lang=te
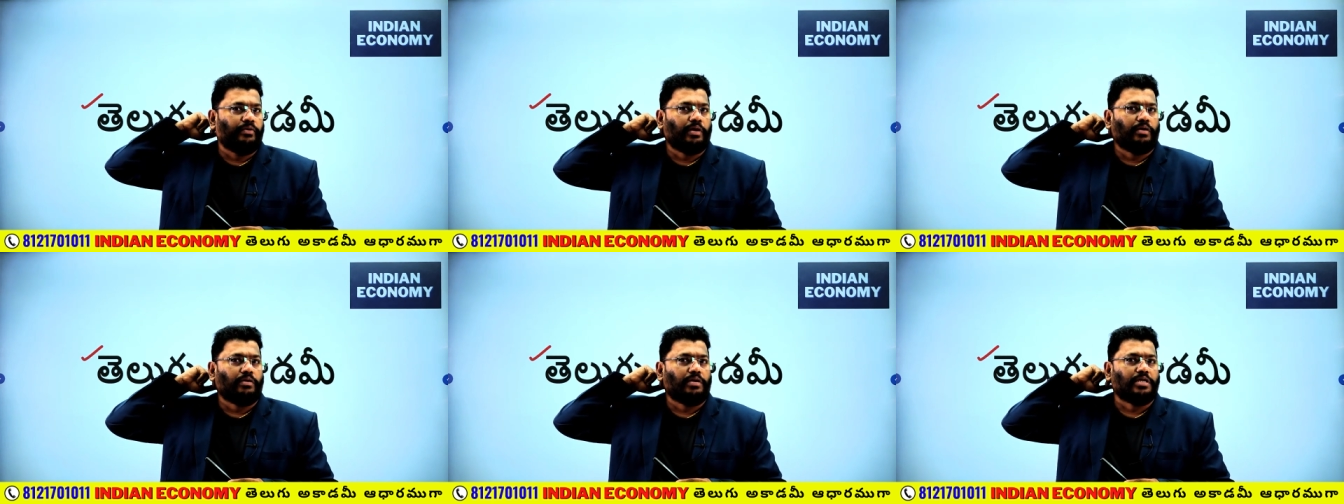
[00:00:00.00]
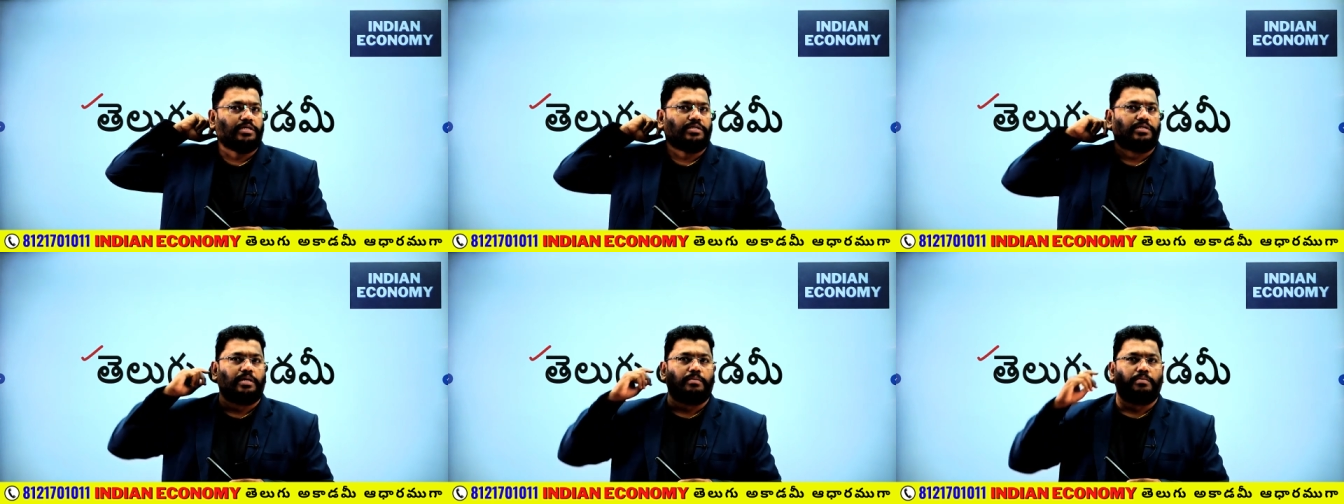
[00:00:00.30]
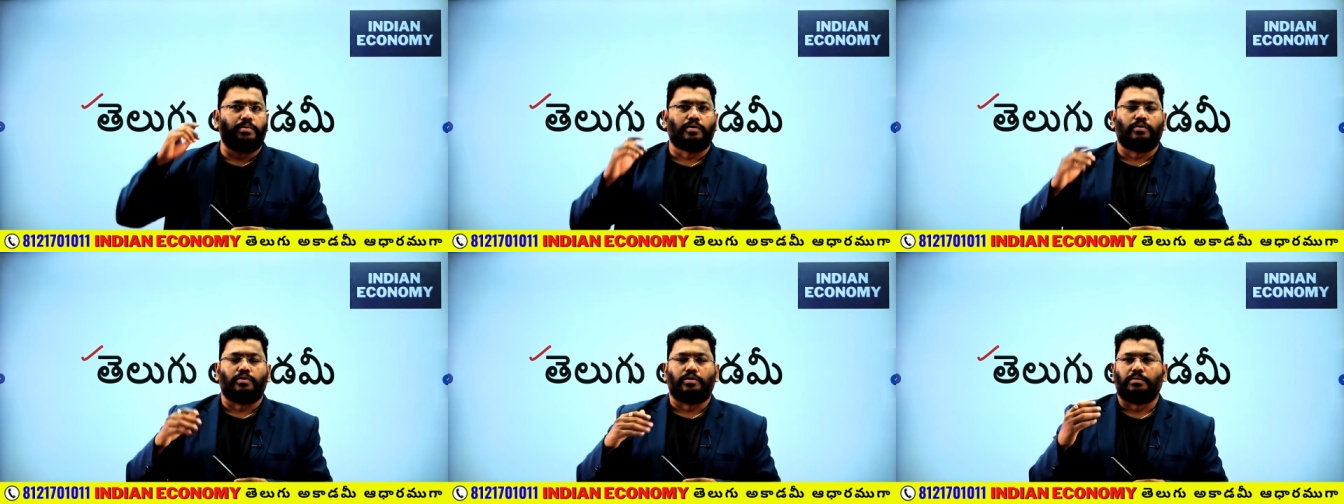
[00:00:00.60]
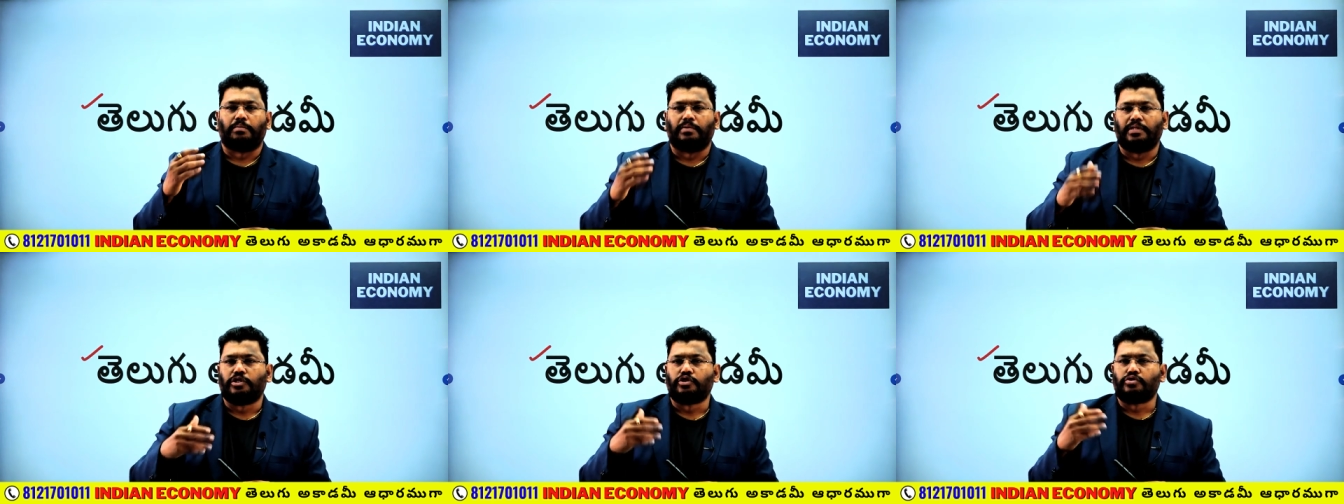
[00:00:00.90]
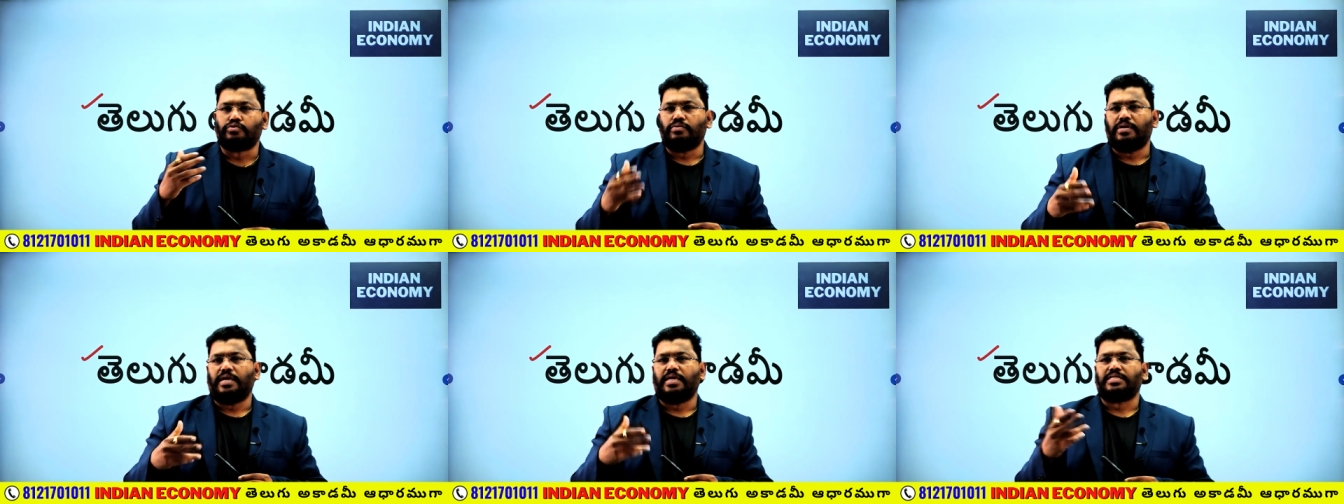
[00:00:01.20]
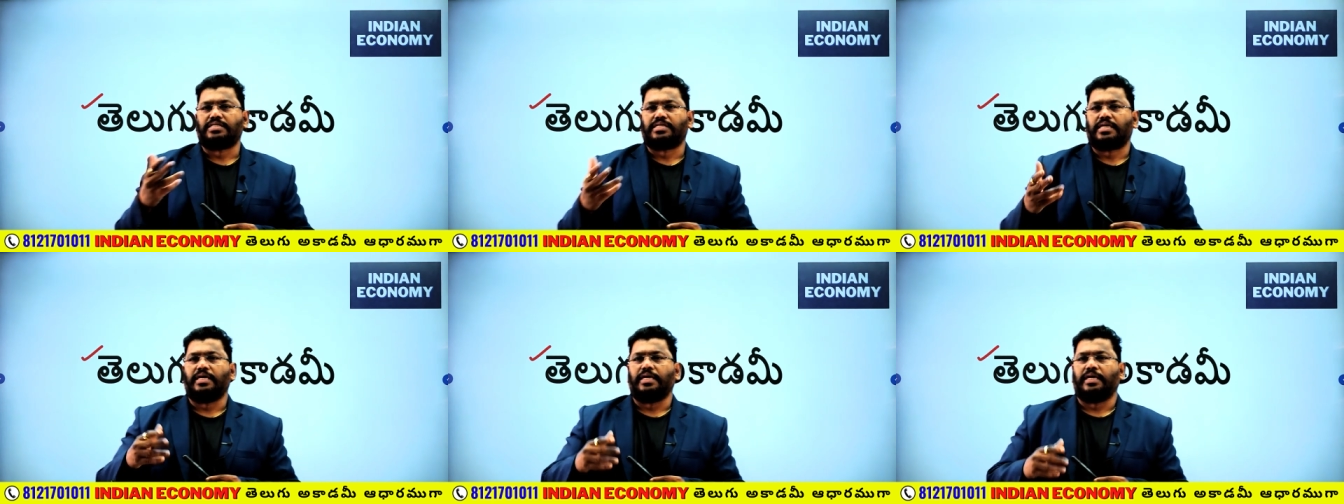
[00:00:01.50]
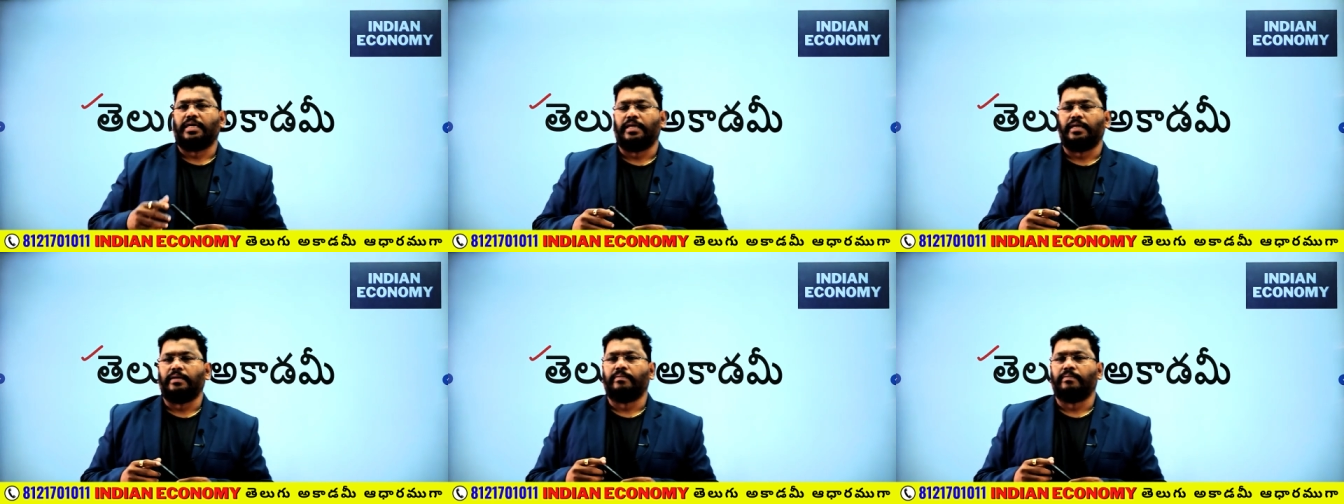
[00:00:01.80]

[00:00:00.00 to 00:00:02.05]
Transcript: వీడియో చేసేటప్పుడు కొంతమంది స్టూడెంట్స్కి